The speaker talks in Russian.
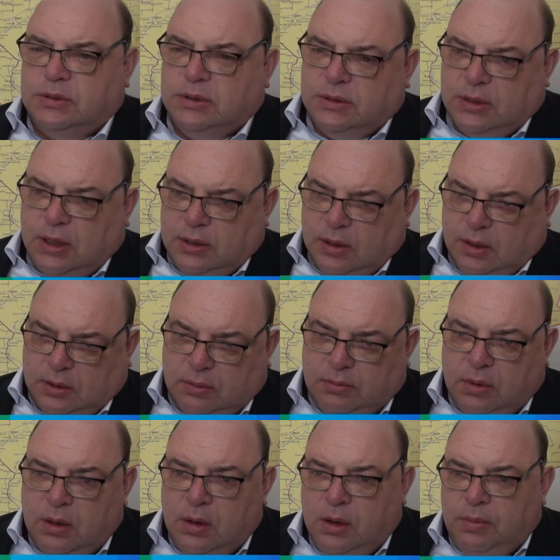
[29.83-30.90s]
к стационарным
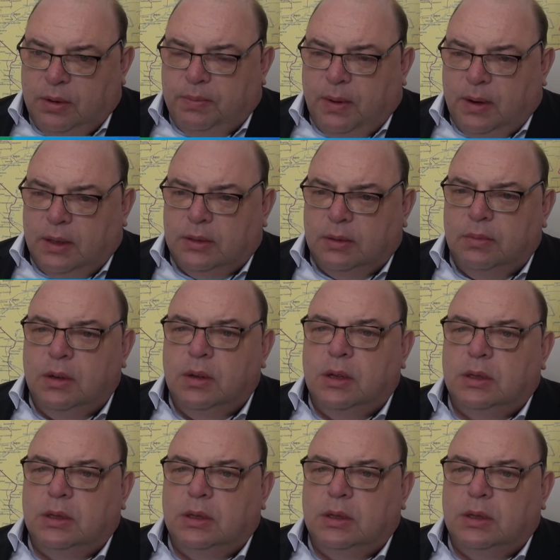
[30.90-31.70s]
препаратам,